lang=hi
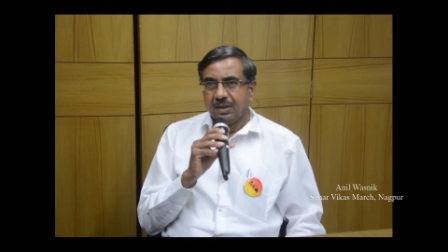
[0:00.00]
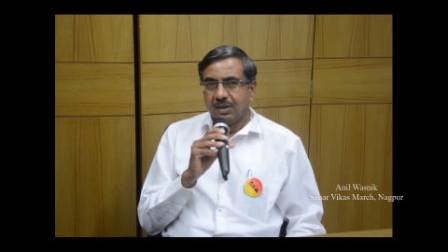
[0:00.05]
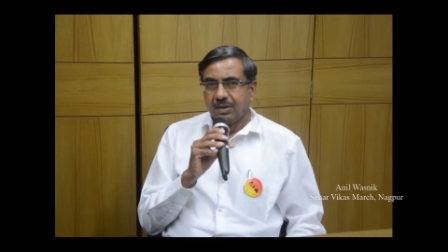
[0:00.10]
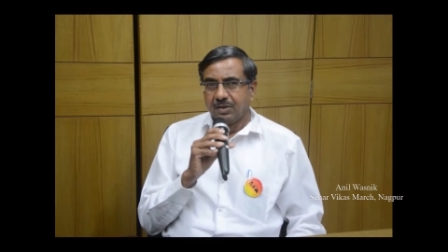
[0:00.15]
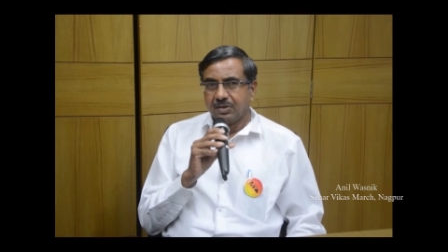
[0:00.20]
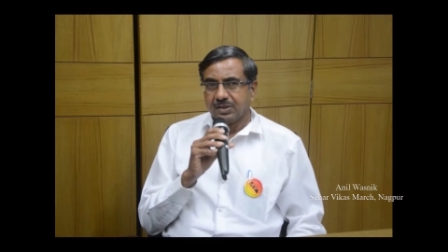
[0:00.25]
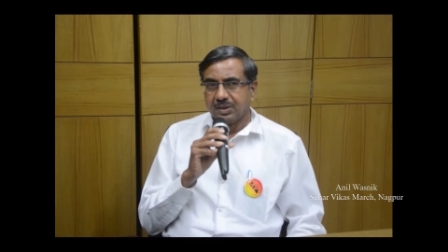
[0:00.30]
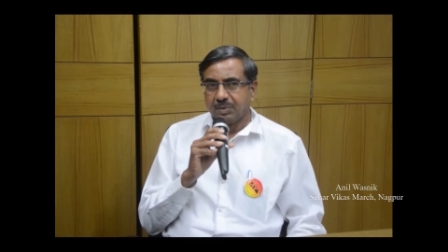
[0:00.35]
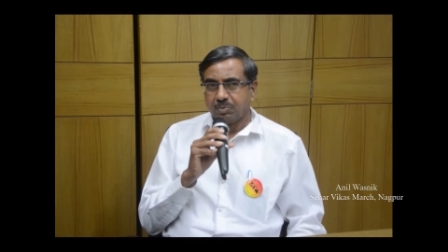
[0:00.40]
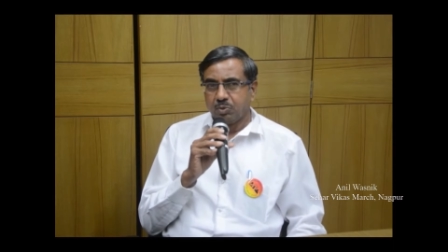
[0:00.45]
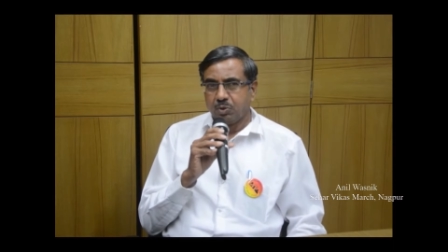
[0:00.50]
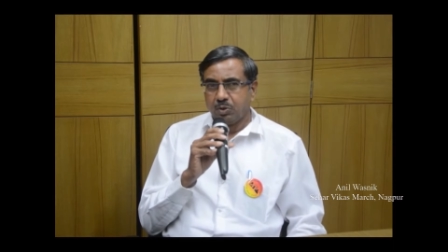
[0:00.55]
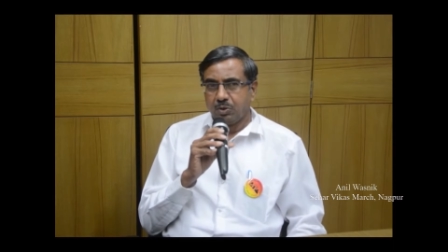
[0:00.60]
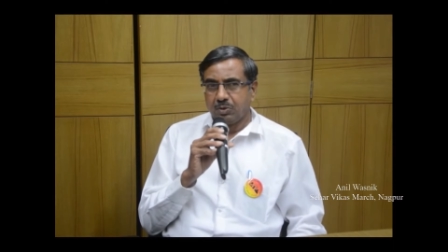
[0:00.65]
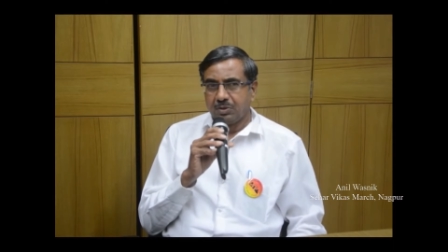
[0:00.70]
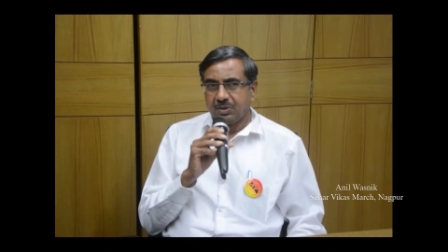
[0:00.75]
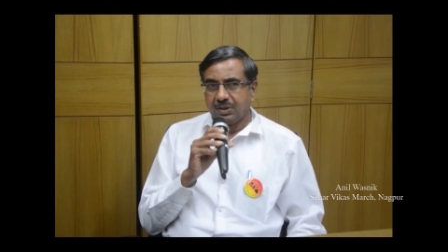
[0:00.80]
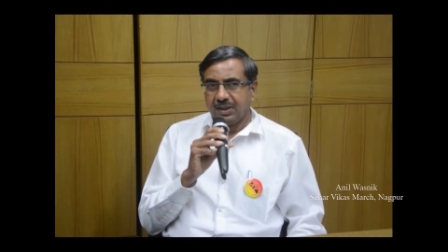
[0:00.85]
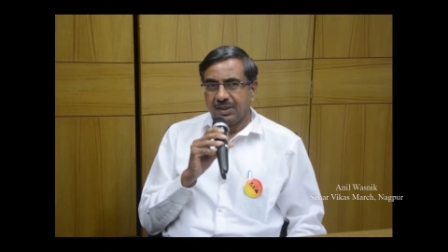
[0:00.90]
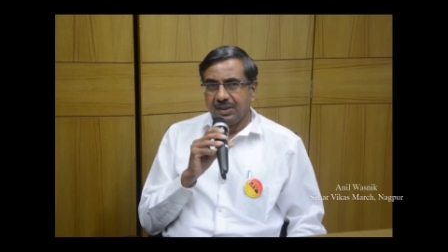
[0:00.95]
और सबको
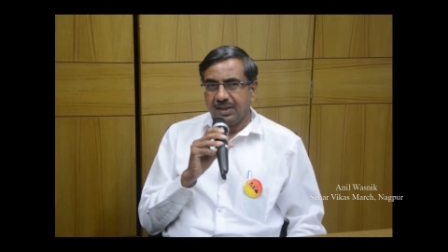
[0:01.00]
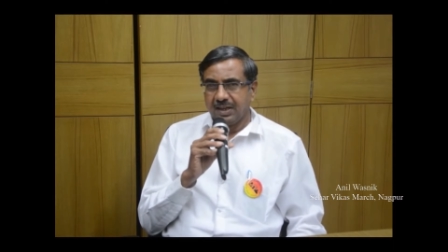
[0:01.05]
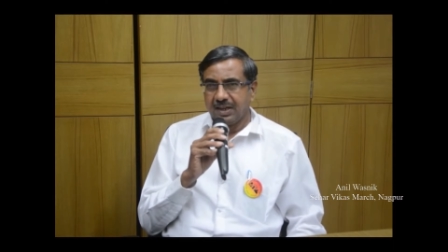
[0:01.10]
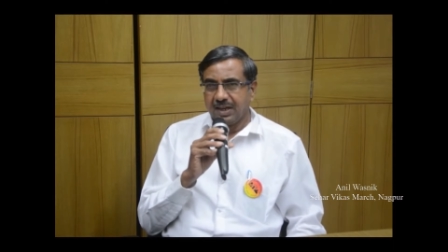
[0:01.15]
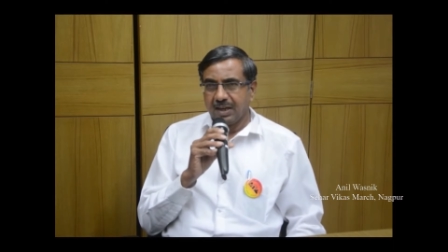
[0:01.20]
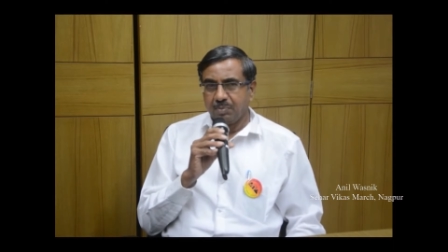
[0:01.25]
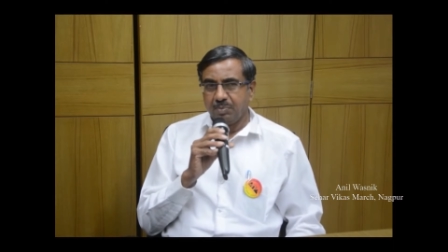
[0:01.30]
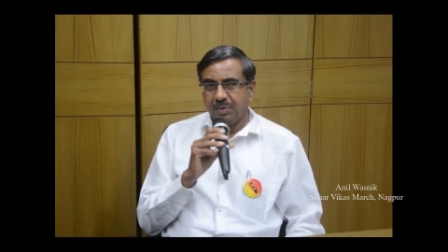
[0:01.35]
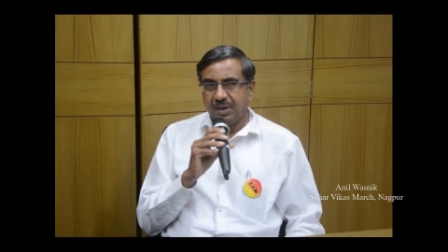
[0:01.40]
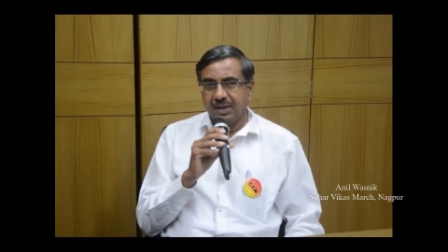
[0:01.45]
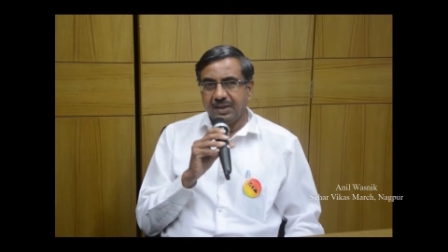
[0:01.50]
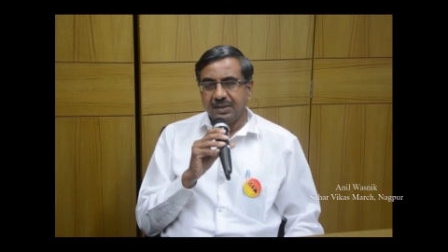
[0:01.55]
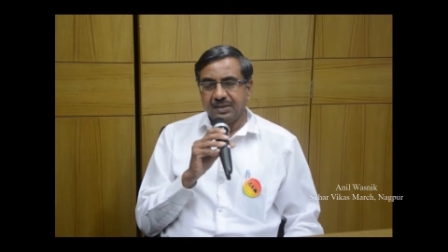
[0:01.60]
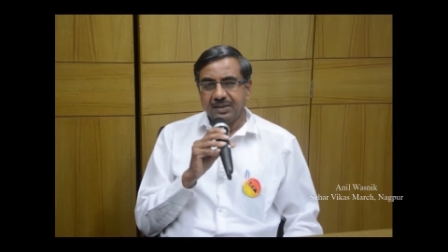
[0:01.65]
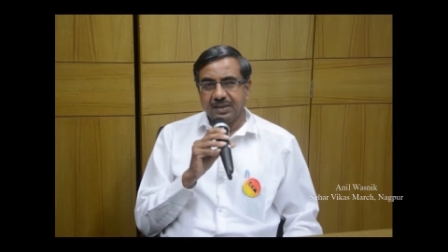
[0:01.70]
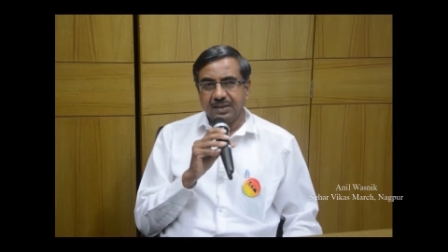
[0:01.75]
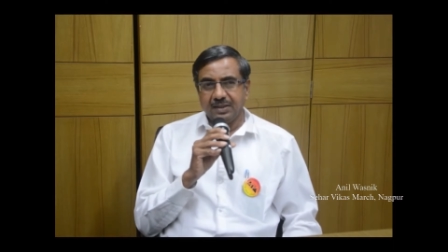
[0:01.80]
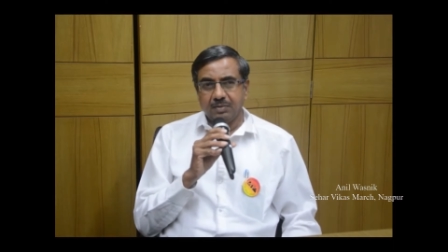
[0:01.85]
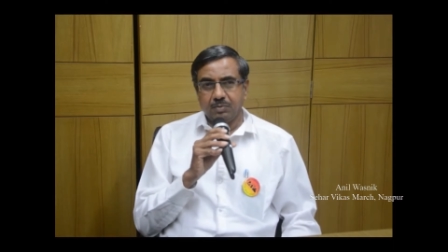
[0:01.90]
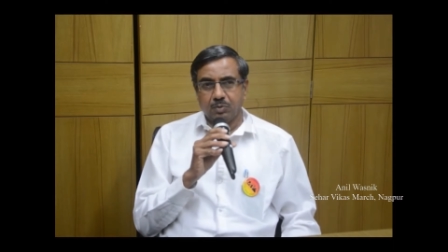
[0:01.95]
अधिकार मिलना
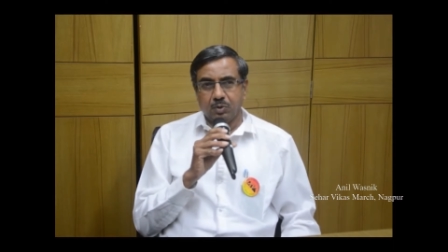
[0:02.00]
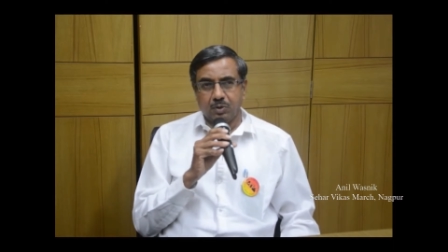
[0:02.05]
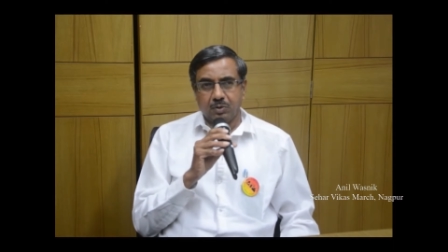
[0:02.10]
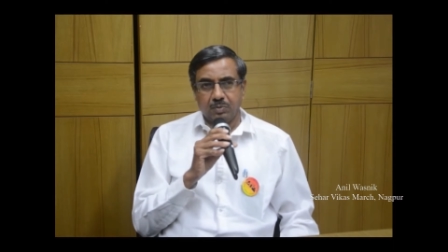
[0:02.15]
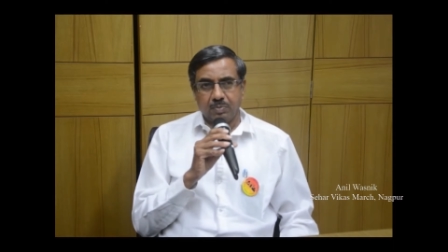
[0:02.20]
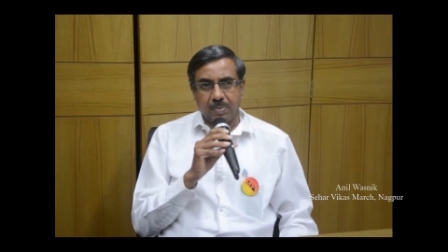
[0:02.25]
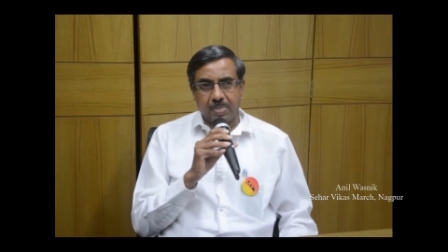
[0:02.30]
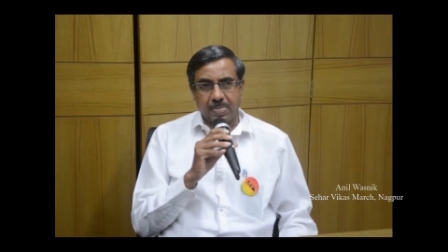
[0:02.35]
चाहिए कि वो